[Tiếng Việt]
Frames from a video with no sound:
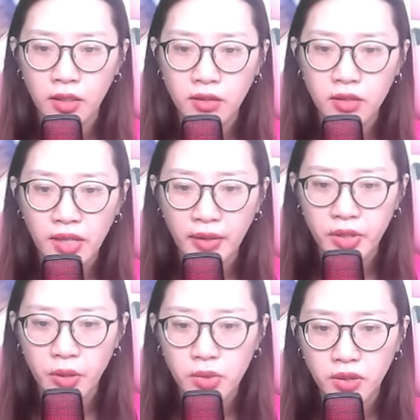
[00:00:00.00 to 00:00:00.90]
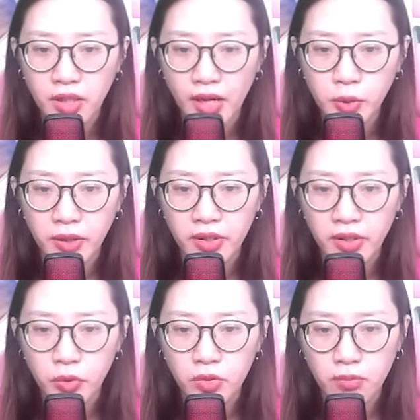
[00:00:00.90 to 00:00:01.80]
Lương Hạo Đông cơ thể suy
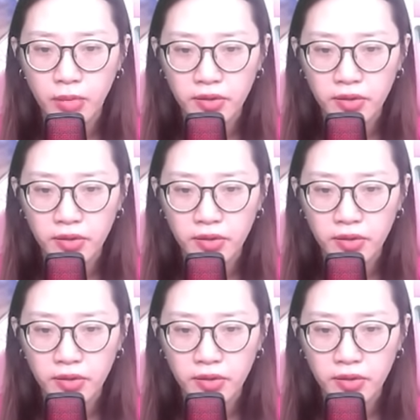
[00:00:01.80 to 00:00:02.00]
yếu, mặt